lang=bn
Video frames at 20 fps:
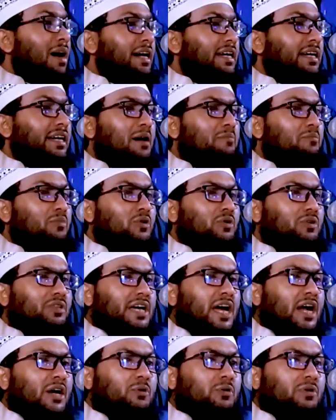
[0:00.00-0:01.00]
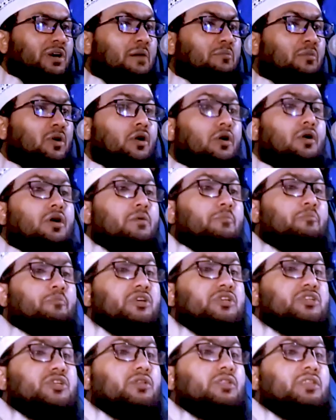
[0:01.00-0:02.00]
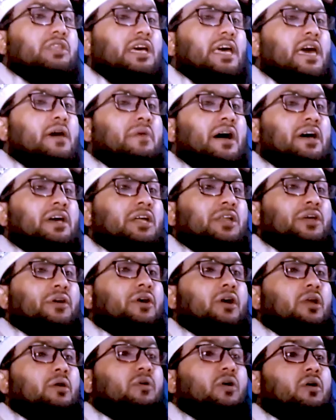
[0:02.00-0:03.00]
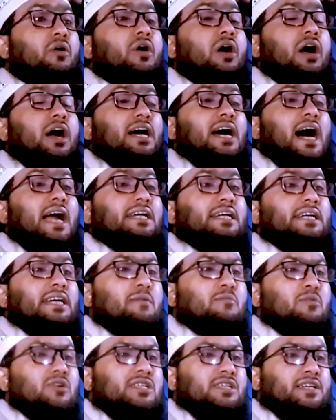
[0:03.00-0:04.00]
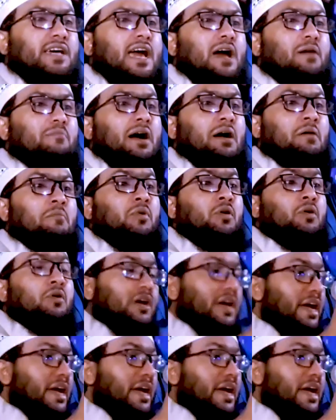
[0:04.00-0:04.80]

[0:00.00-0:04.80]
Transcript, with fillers: হাতটা বুক দিয়া ঢুকাবো পিছন দিকে বাহির করব গাটটা মস্কায়া ভাঙবো